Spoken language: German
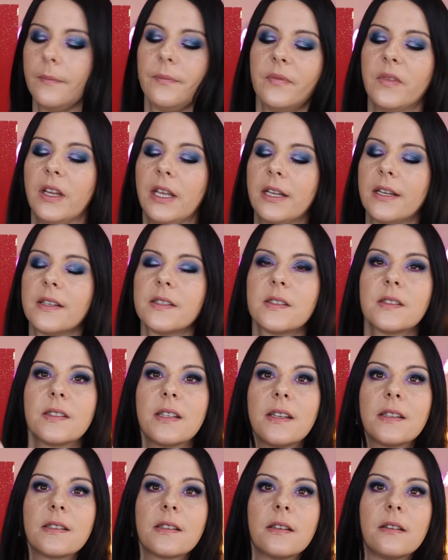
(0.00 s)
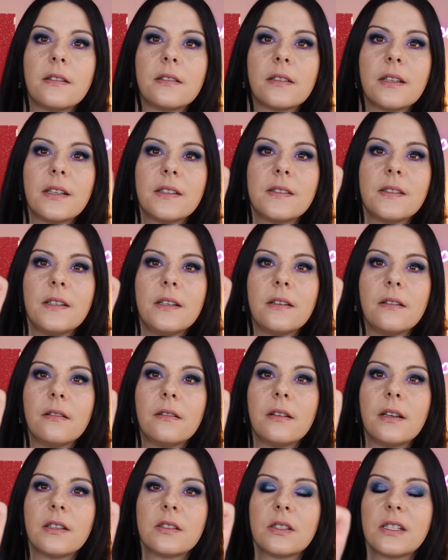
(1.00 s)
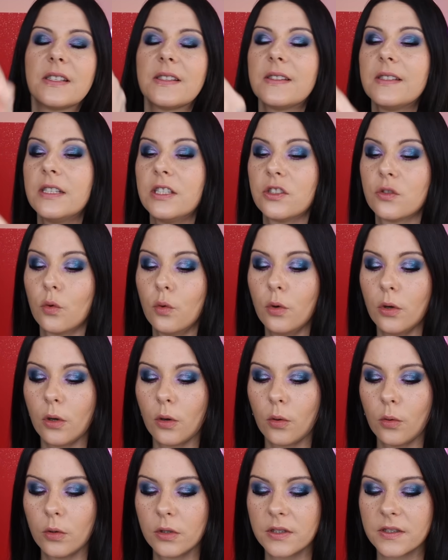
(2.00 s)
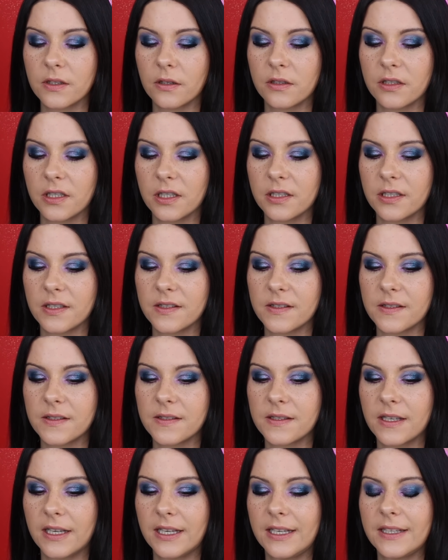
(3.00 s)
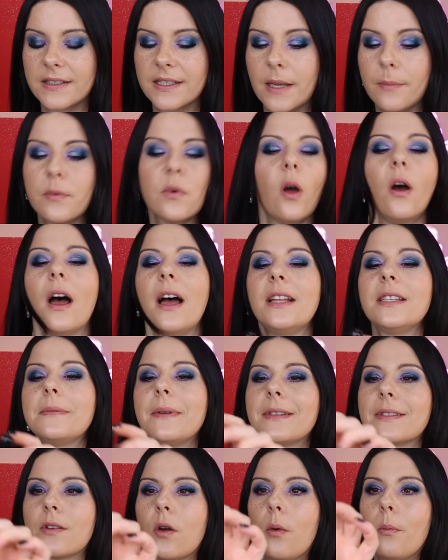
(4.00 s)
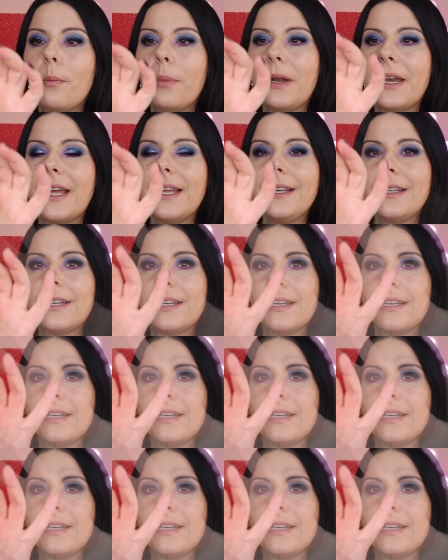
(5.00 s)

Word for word: Nee, das ist das, das hier. Also das ist nicht dunkelrot, sondern das ist, es gibt noch eins, was komplett